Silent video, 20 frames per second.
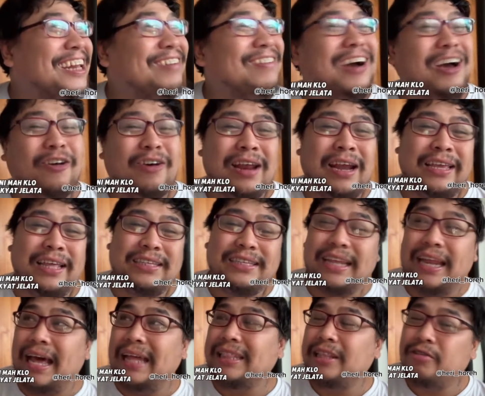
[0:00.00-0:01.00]
ini mah kalau rakyat
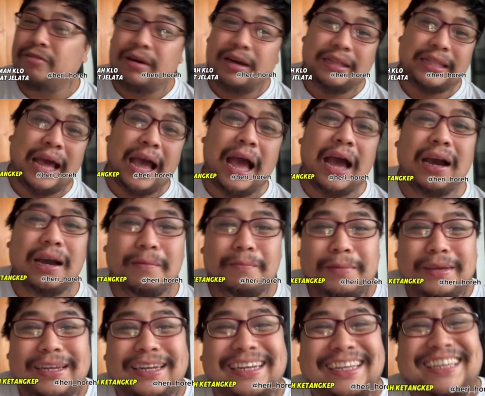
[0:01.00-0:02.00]
jelata udah ketangkep
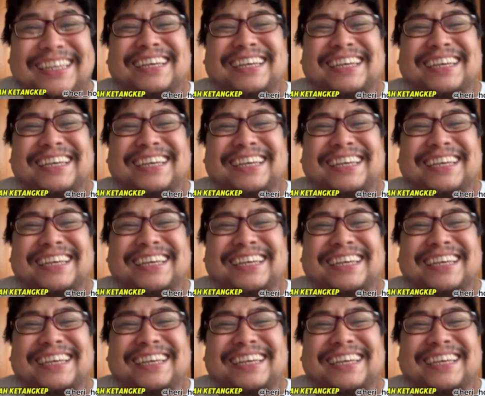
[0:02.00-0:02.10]
ini.